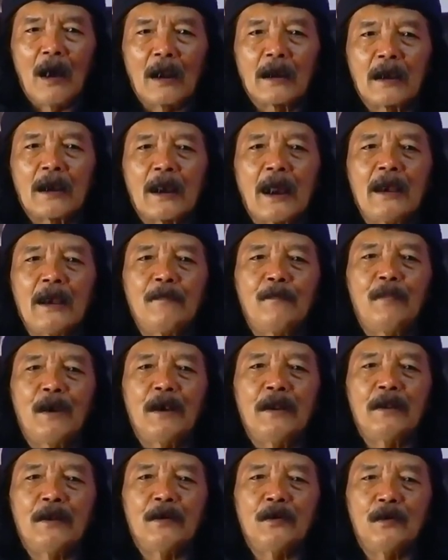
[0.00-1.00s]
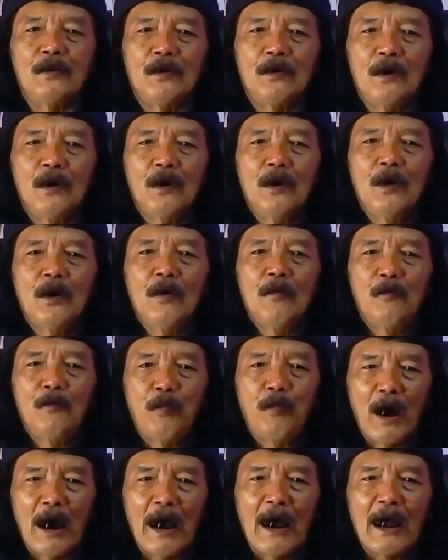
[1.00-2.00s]
hargai beliau,
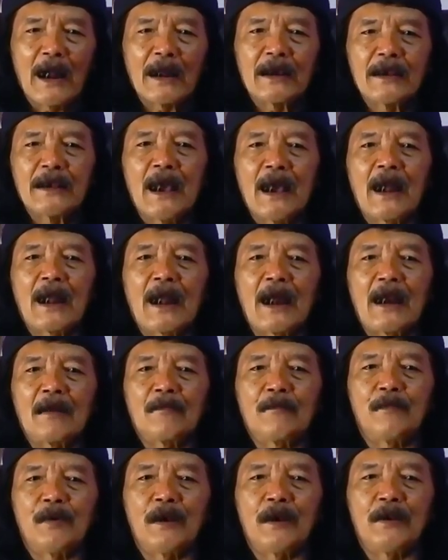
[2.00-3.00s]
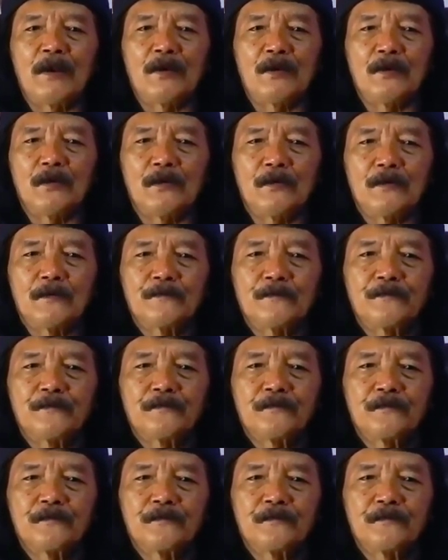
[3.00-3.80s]
bahagiakan beliau.